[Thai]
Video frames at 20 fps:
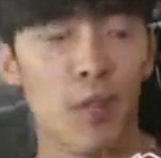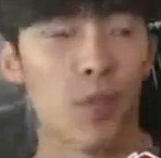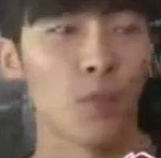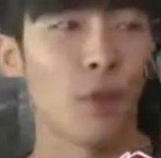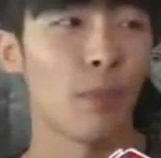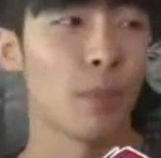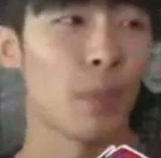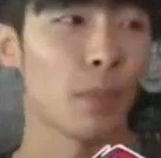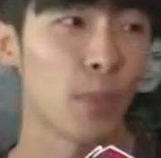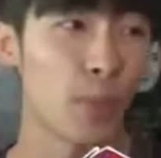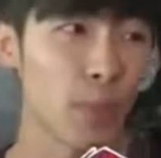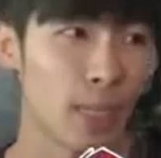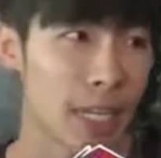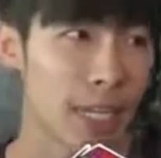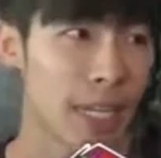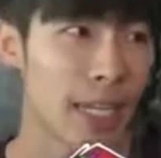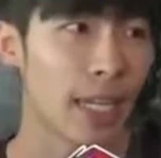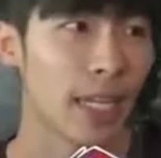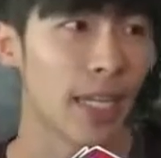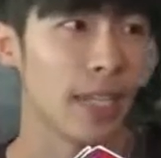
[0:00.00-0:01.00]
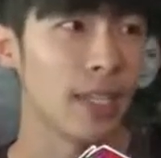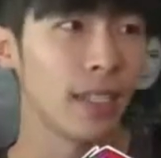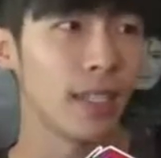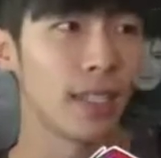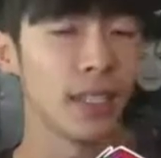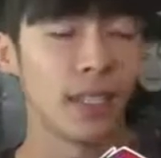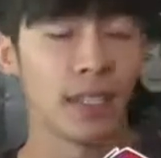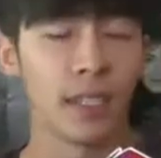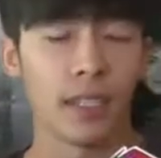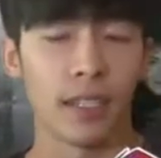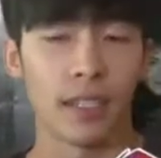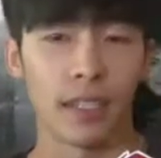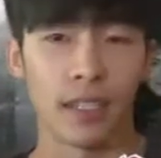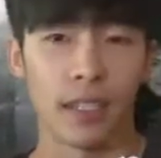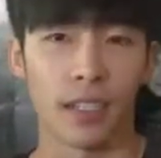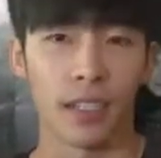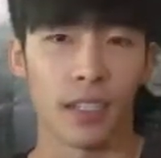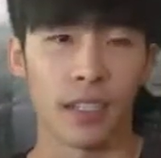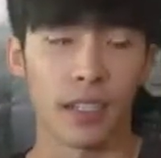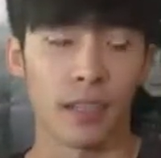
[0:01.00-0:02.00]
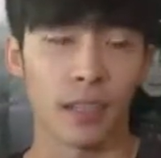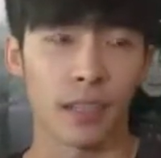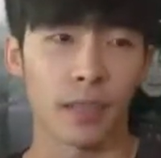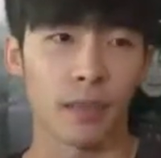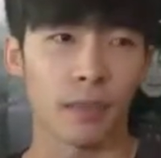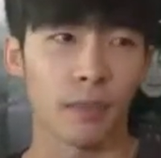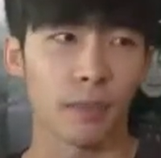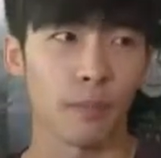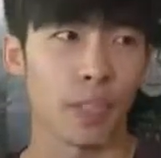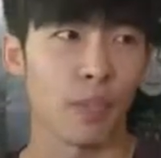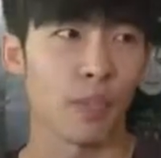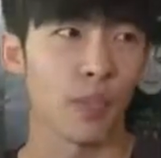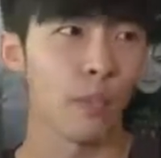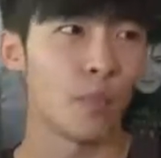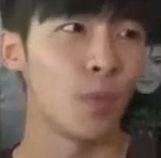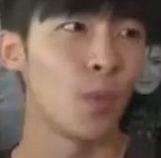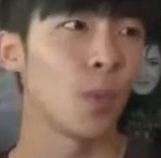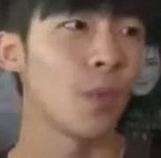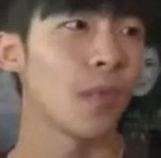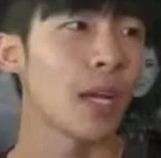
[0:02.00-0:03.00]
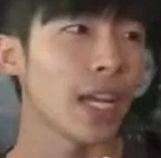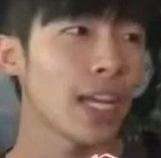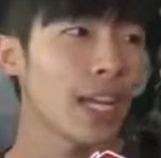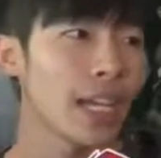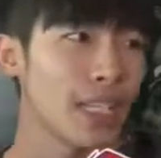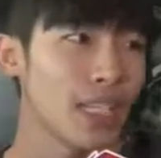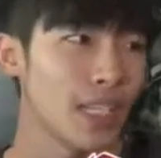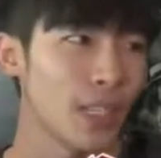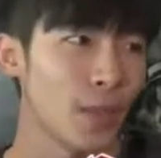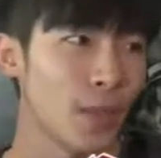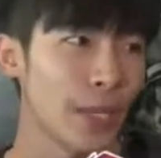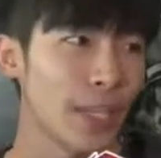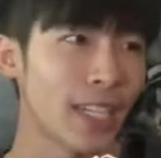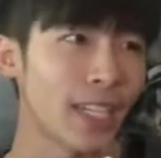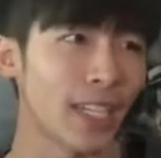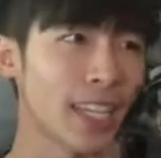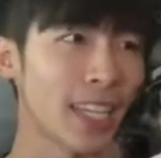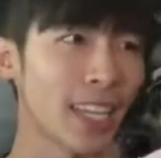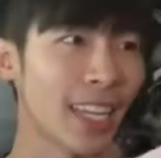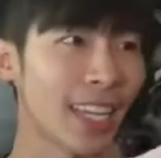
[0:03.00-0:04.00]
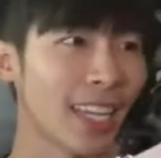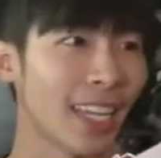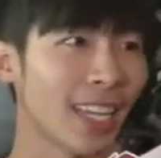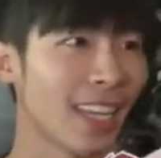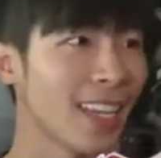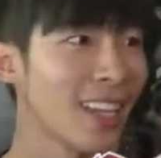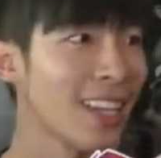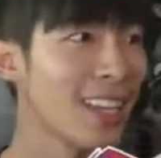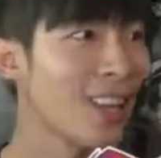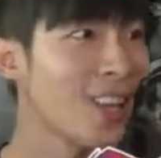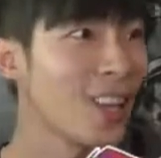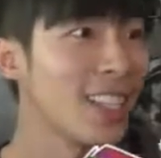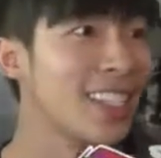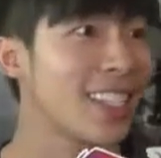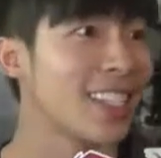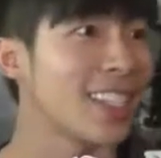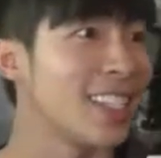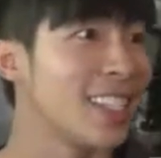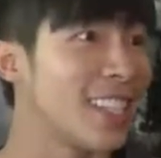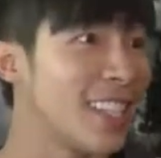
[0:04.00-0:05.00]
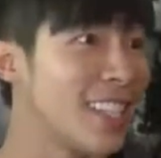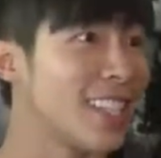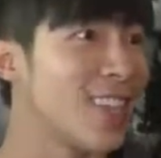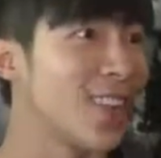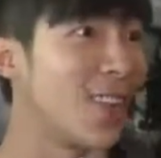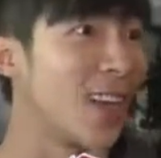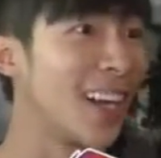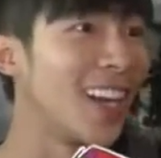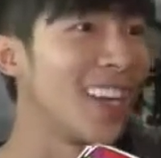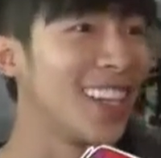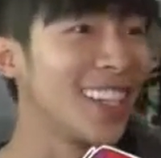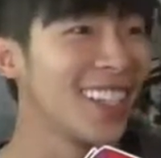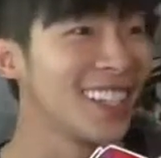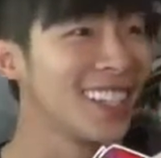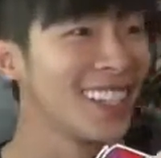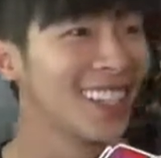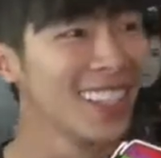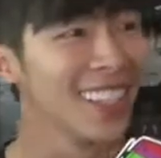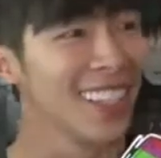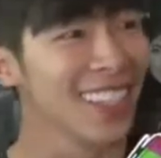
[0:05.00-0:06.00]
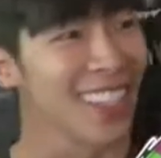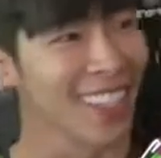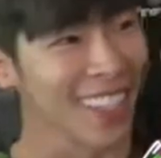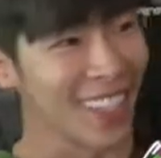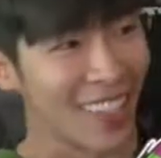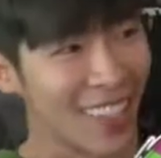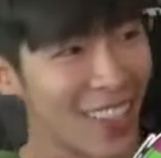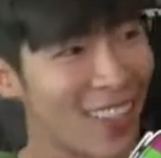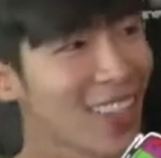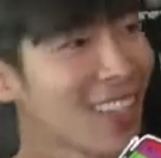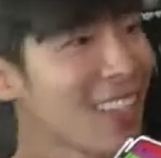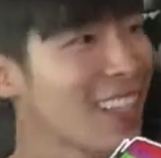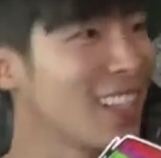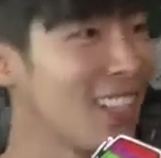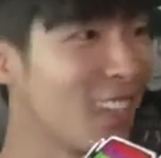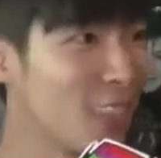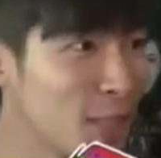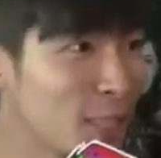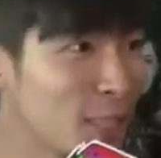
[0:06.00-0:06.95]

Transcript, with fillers: มีความเป็นผู้ใหญ่เอ่อมีความมุ่งมั่นในชีวิตอะไรอย่างเงี้ยอันนี่ชี้ชี้อยู่อะเดี๋ยวเดี๋ยวเดี๋ยว